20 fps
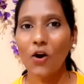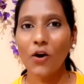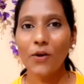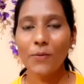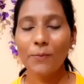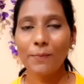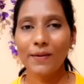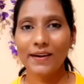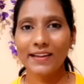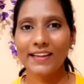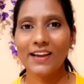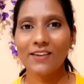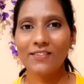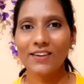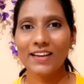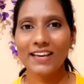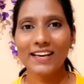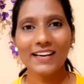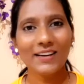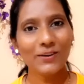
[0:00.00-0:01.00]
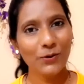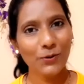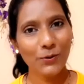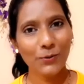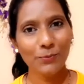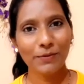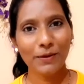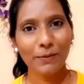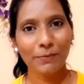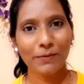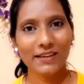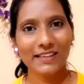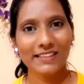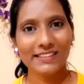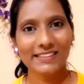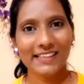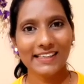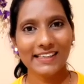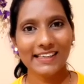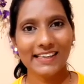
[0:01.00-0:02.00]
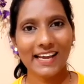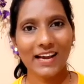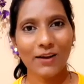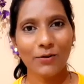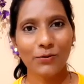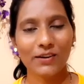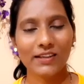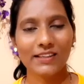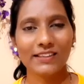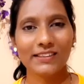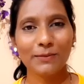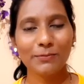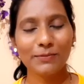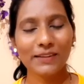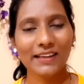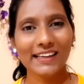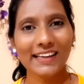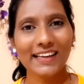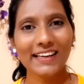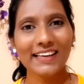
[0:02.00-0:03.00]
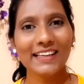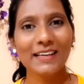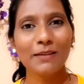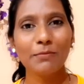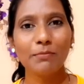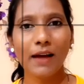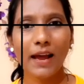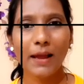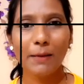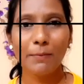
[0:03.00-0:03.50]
और बढ़िया वाला होम रेमेडीज लेके आऊंगी तब तक के लिए बाय